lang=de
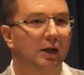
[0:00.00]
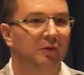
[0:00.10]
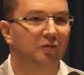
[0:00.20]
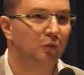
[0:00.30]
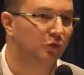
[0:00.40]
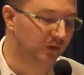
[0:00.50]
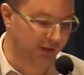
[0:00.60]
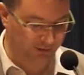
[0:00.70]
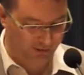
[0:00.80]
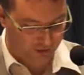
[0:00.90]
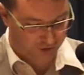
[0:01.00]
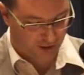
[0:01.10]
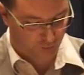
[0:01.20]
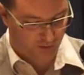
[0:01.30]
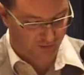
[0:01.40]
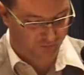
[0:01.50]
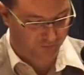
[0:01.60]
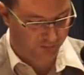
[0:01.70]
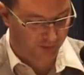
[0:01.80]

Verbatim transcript: aber wir müssen ihnen die Entscheidung lassen.